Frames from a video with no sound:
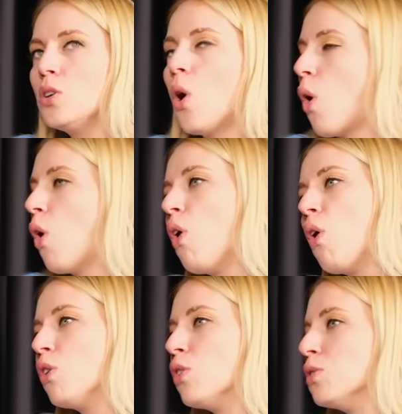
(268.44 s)
Yo
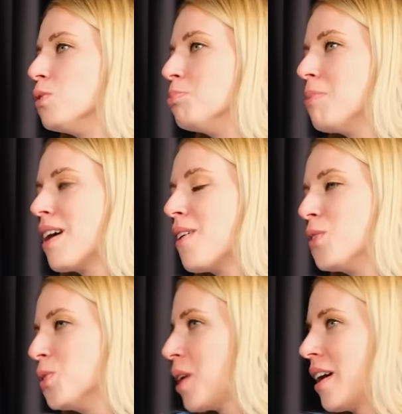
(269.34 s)
olma,
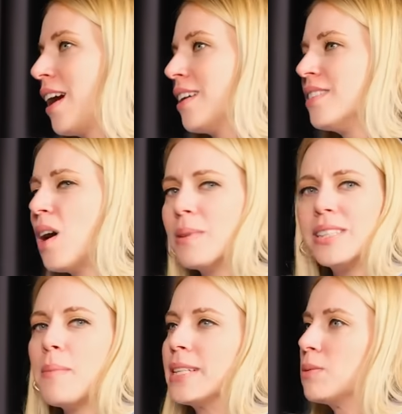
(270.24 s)
olur herhalde ama
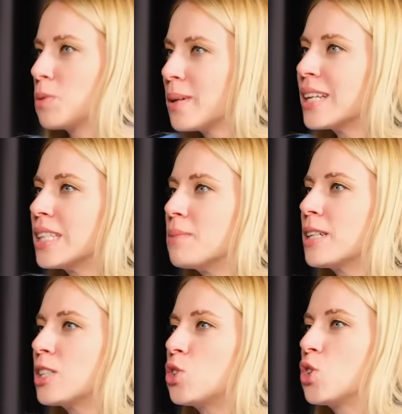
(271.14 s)
demediğim zaman kendime
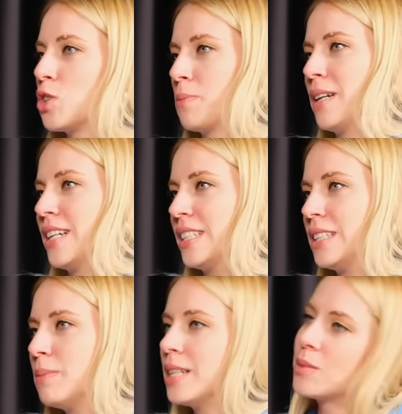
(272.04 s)
kızıyorum yani.
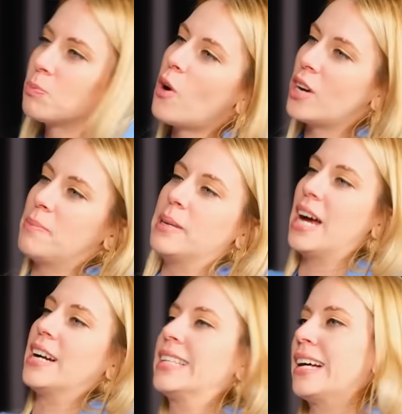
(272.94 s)
Hani Melis böyle bir
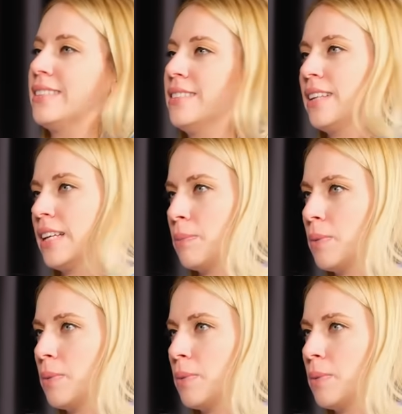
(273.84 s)
yerden de gibi.